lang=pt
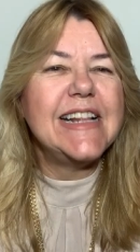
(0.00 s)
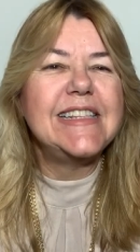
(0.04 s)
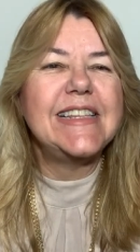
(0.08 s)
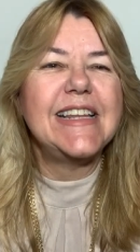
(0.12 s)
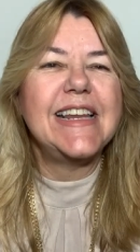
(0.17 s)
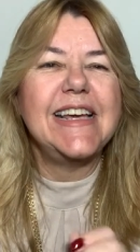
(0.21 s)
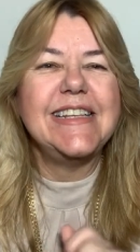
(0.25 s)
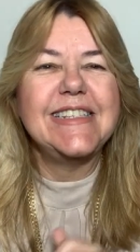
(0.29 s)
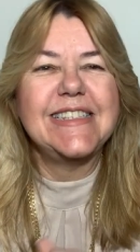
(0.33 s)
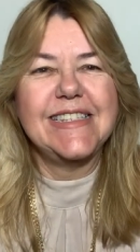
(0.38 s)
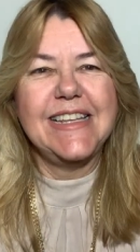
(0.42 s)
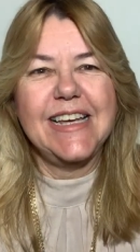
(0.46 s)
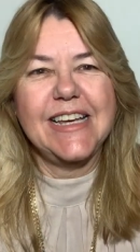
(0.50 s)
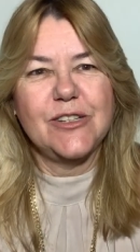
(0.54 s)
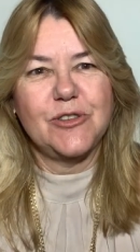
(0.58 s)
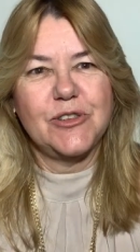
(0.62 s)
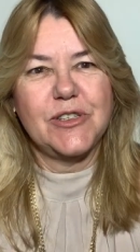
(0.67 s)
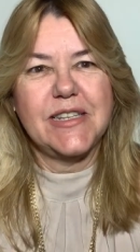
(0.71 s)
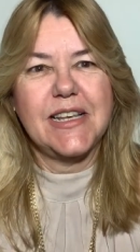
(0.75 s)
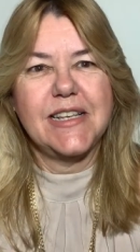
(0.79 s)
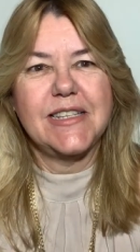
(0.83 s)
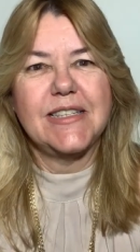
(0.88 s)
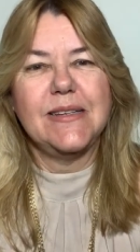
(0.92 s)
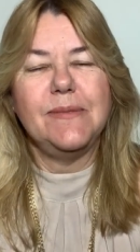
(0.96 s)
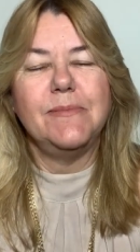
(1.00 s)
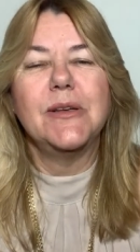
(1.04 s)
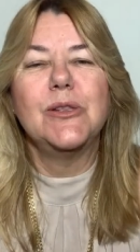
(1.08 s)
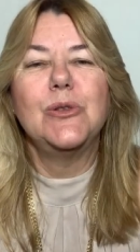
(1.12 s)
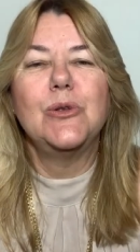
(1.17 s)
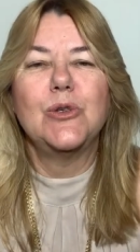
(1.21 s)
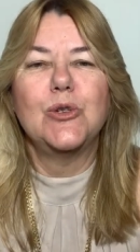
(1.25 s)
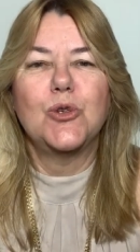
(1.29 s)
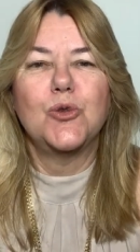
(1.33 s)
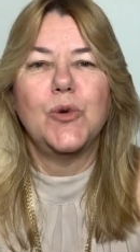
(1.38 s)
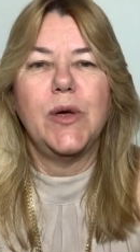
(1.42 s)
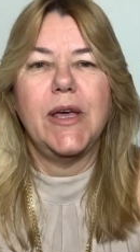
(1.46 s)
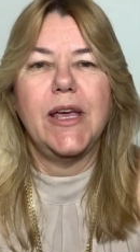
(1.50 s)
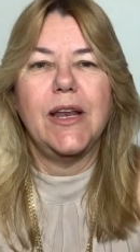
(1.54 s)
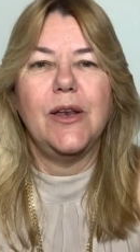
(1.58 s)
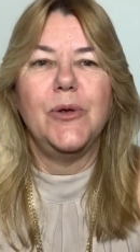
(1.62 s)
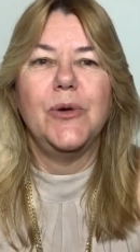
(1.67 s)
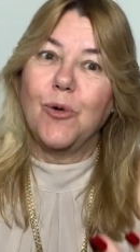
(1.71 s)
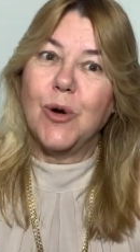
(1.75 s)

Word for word: três dedos acima do joelho.